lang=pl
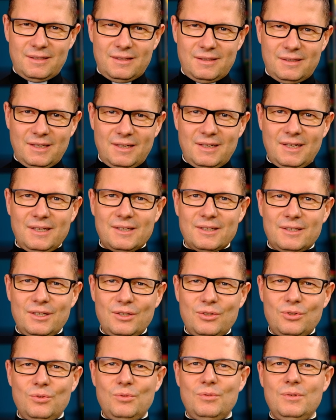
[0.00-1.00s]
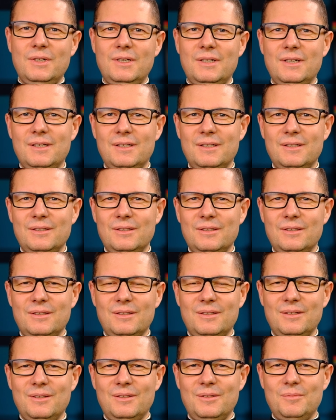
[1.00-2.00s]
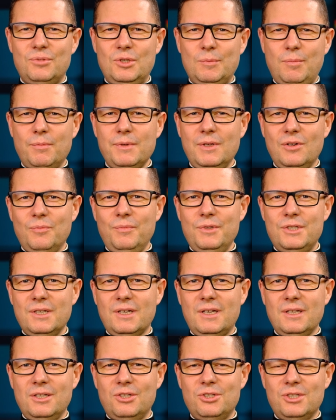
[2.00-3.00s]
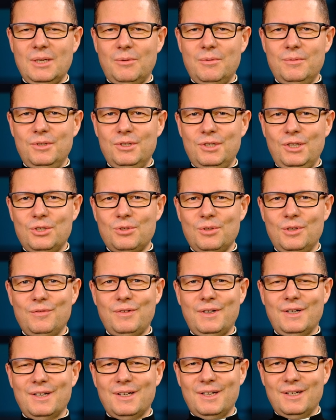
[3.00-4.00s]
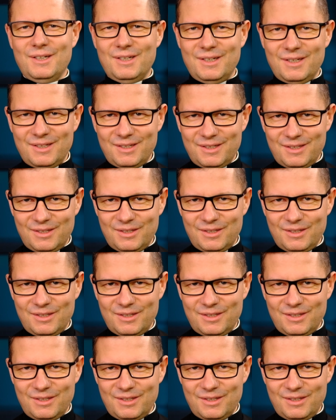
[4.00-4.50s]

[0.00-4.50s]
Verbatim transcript: Ten artykuł przypomniał mi się, kiedy czytałem dzisiejszą Ewangelię.